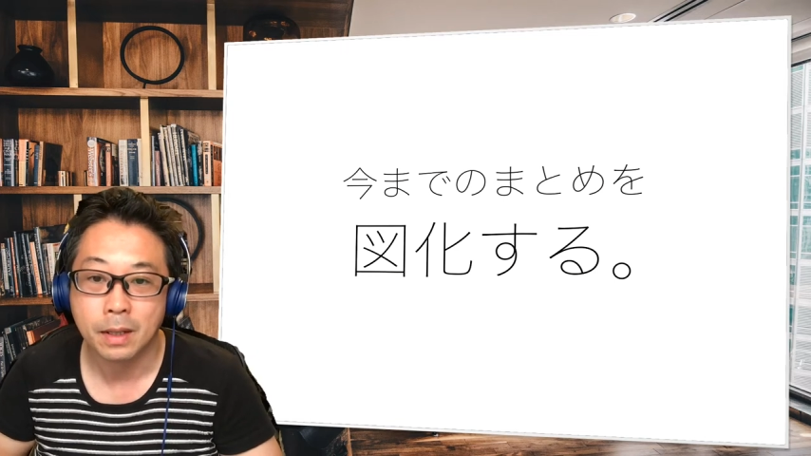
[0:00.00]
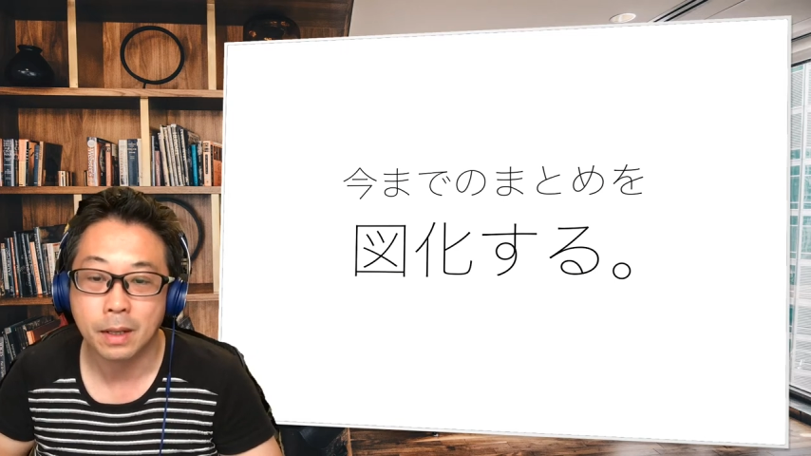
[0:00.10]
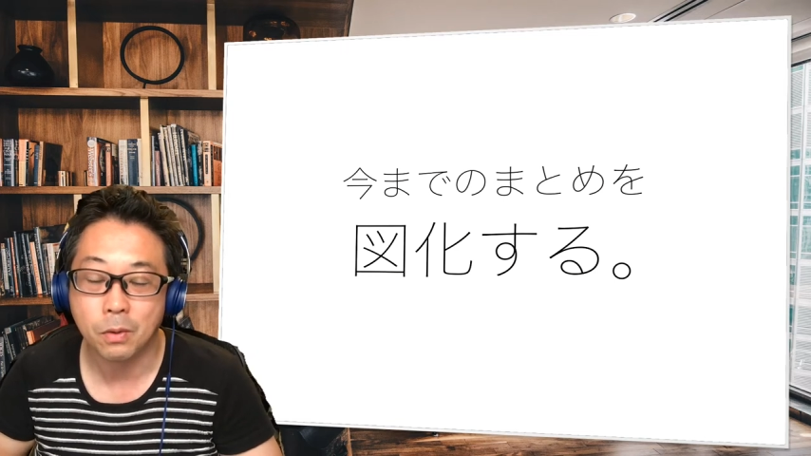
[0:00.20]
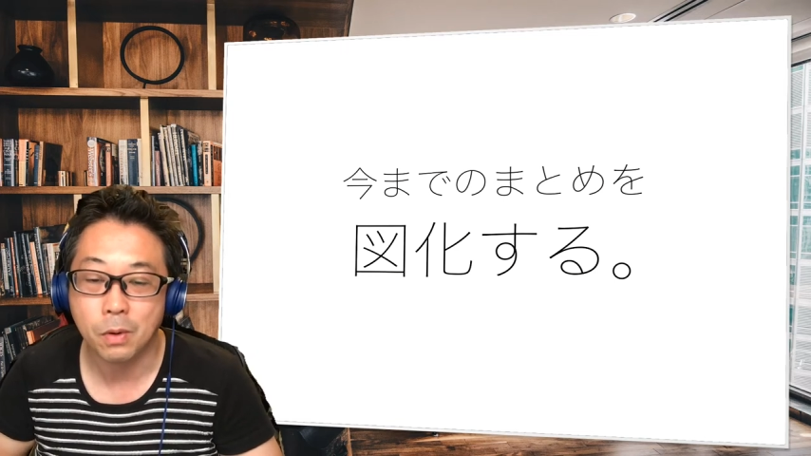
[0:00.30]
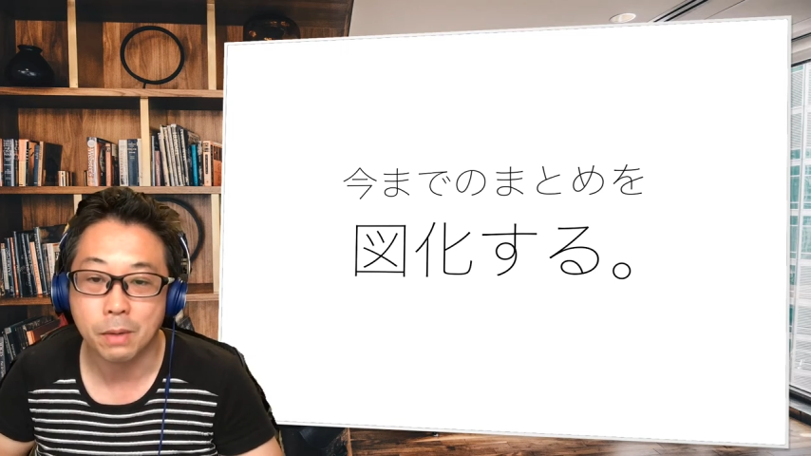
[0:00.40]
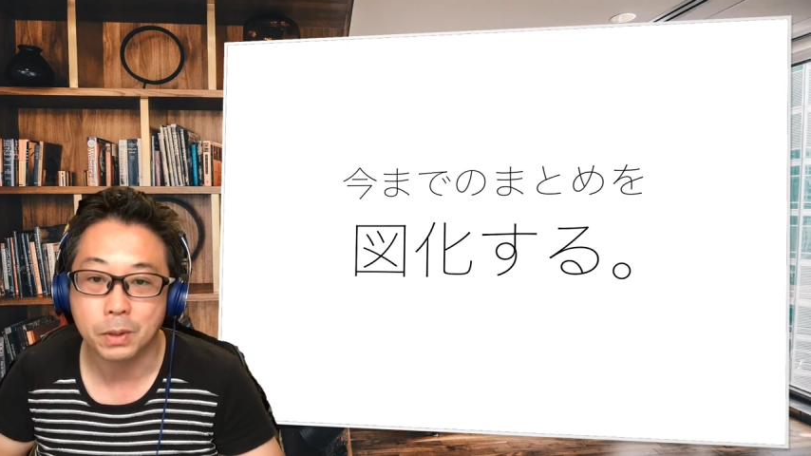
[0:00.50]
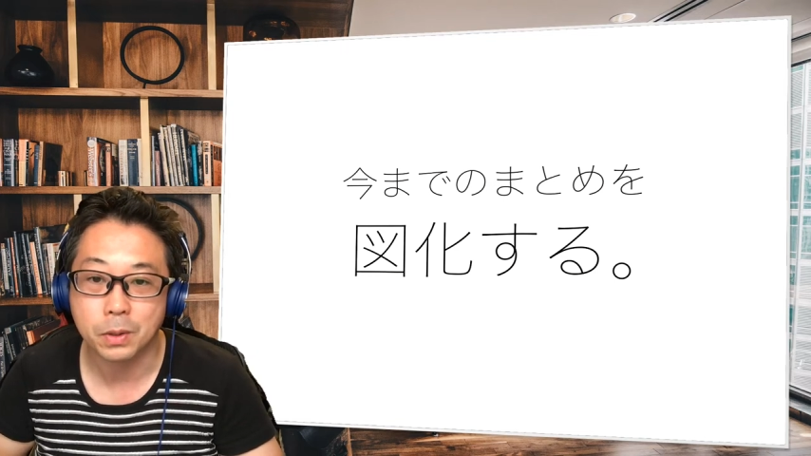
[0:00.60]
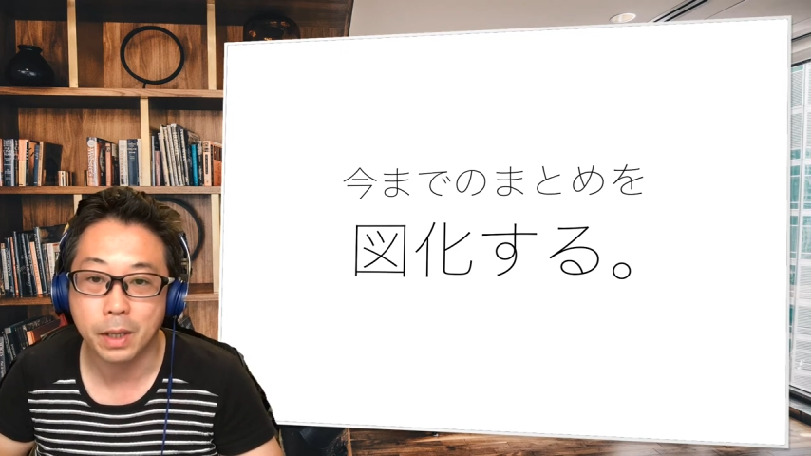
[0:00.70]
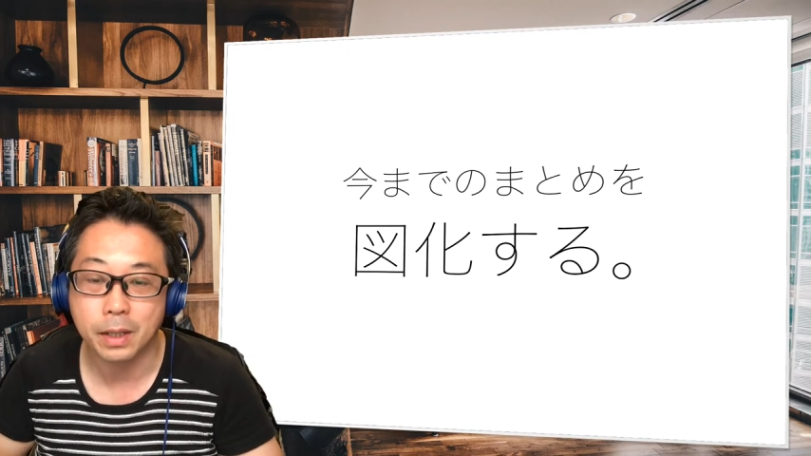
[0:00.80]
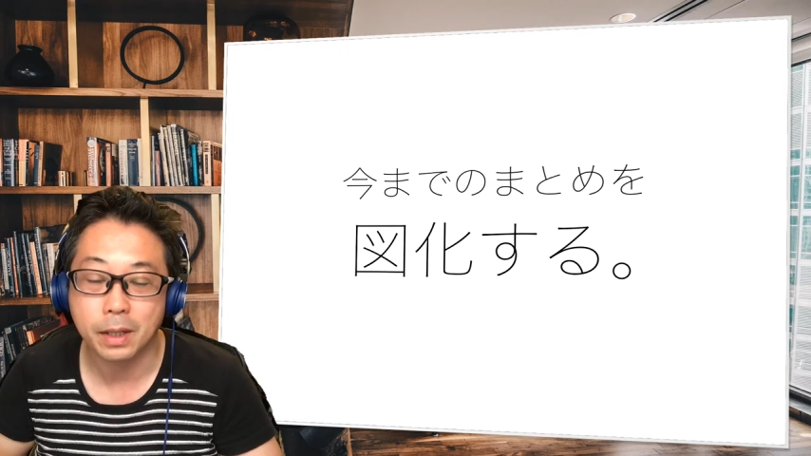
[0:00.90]
えー、今回もそ
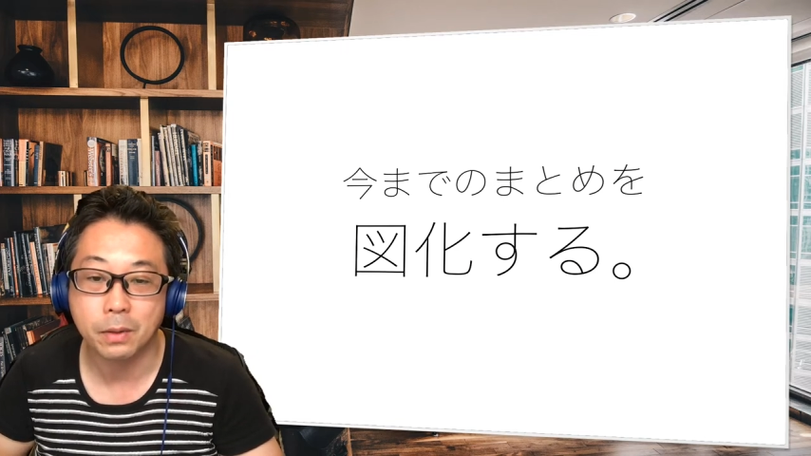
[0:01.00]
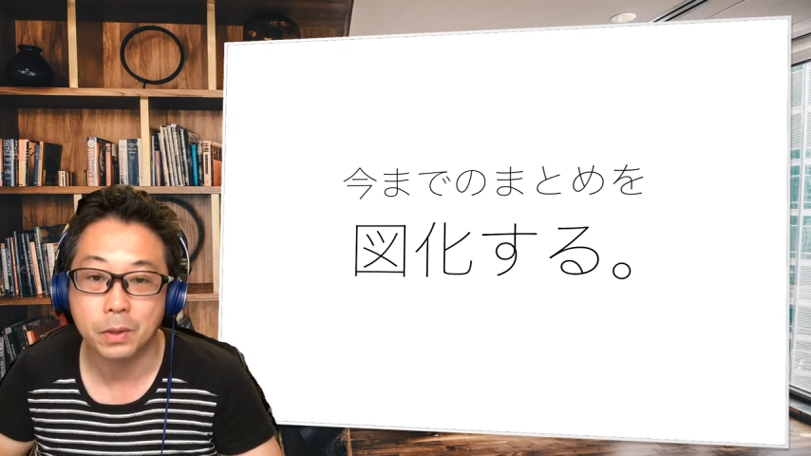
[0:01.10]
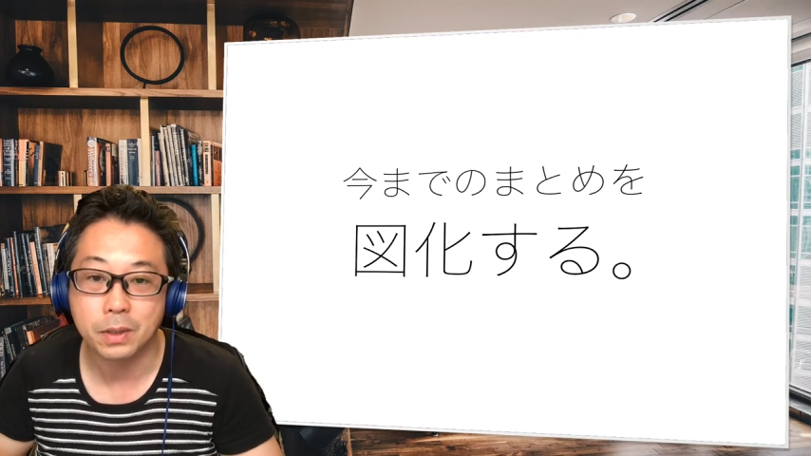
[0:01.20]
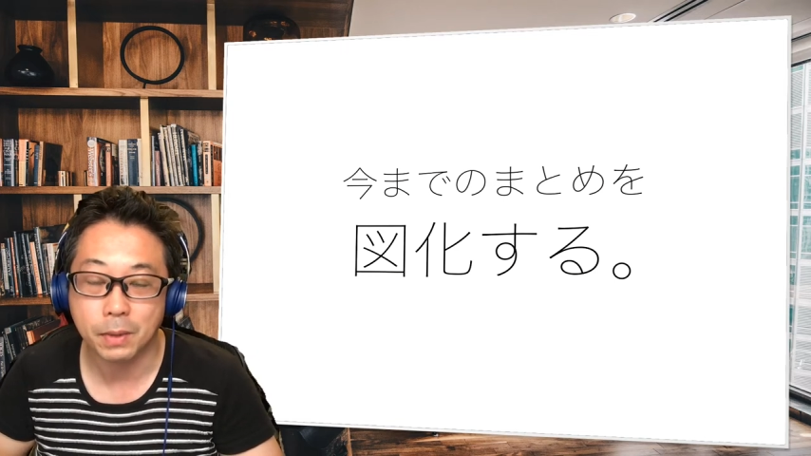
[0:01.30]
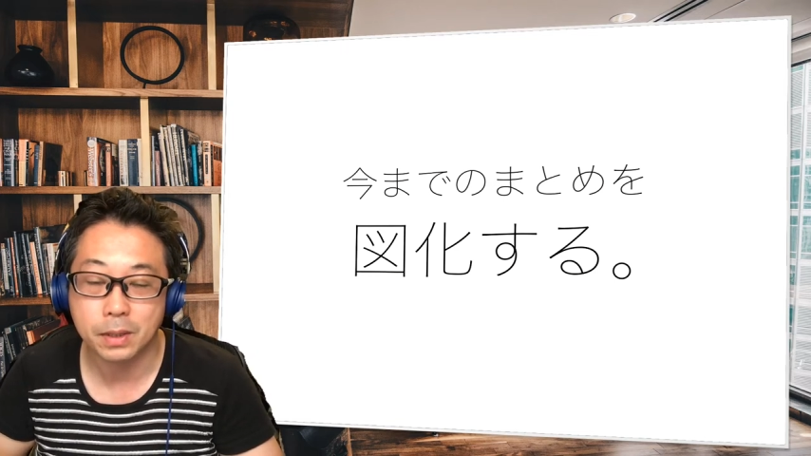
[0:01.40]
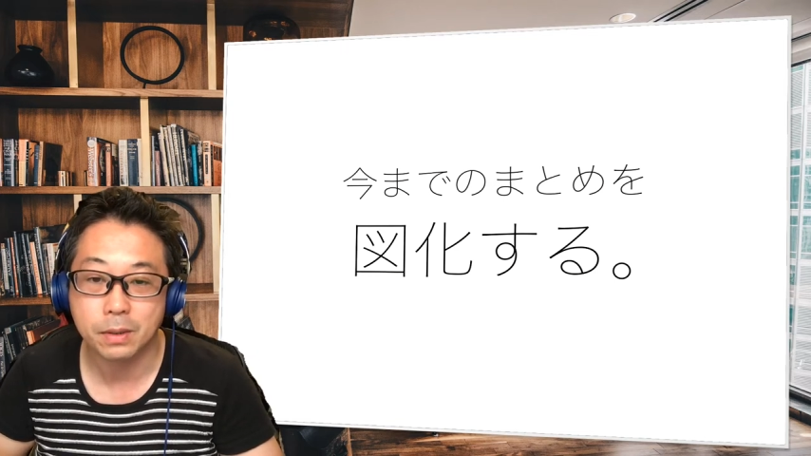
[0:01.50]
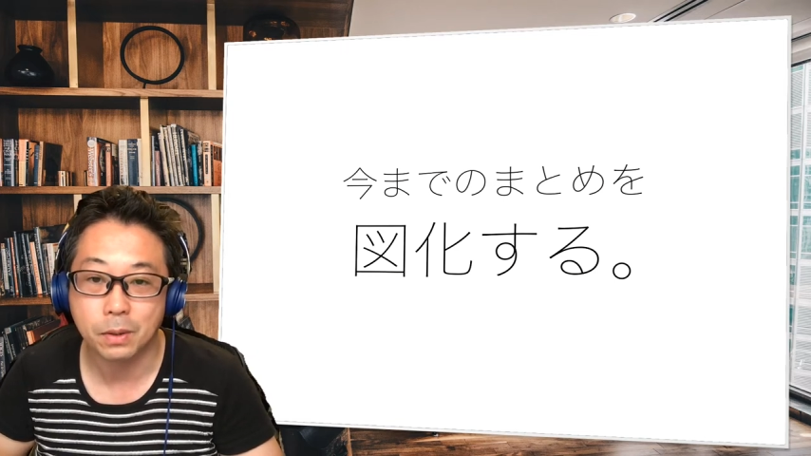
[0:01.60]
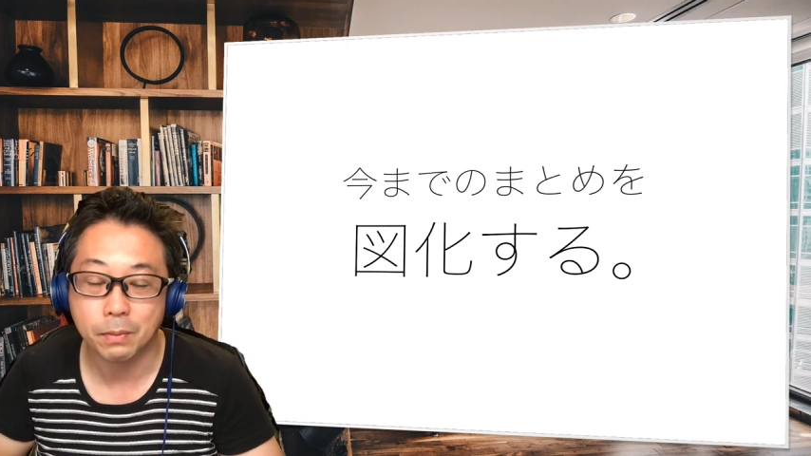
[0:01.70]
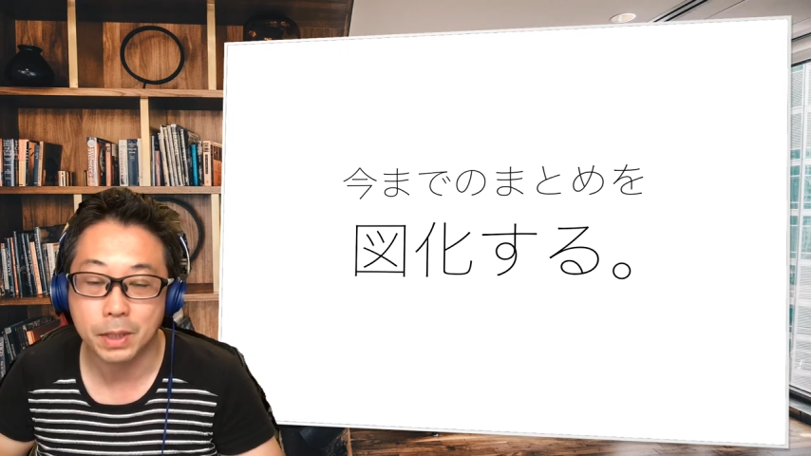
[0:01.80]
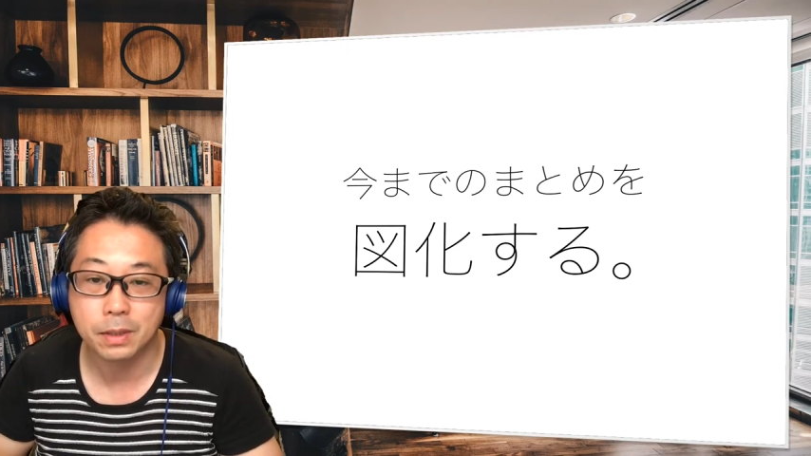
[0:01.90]
のやり方をします
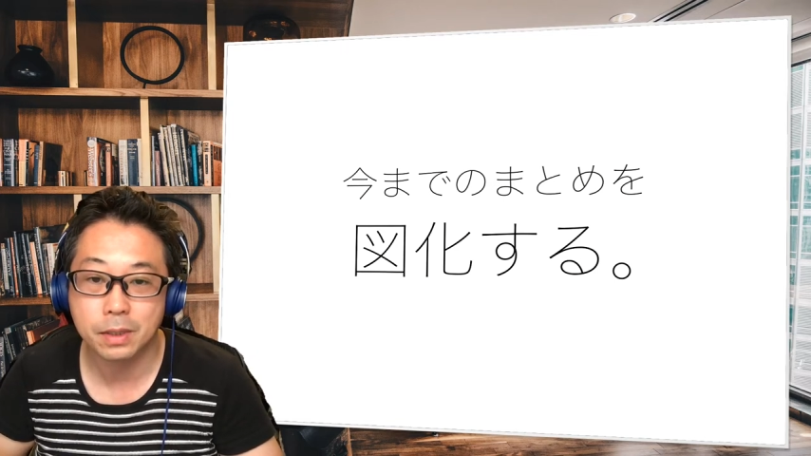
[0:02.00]
取ります。